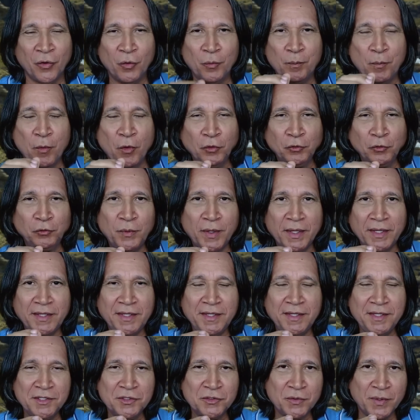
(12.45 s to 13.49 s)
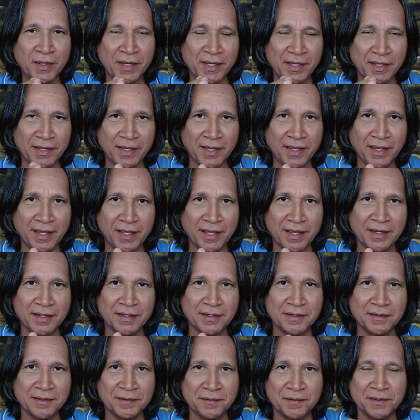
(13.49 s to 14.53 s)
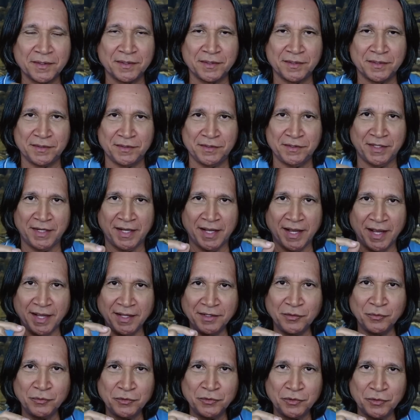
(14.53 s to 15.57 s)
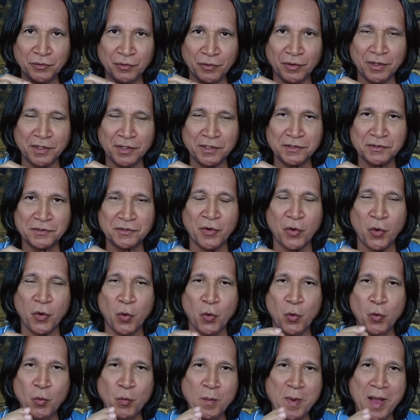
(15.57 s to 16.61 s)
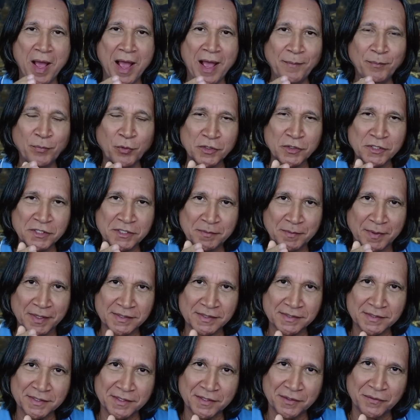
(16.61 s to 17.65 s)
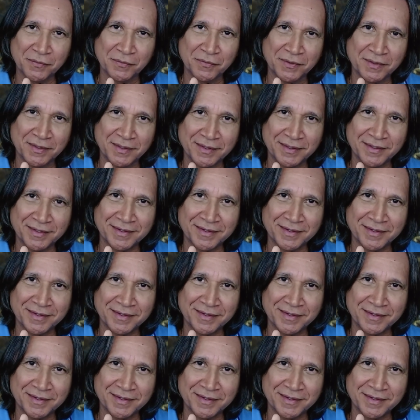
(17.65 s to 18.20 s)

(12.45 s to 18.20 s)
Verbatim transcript: O ponto é que isso requer de cada um de nós uma aproximação,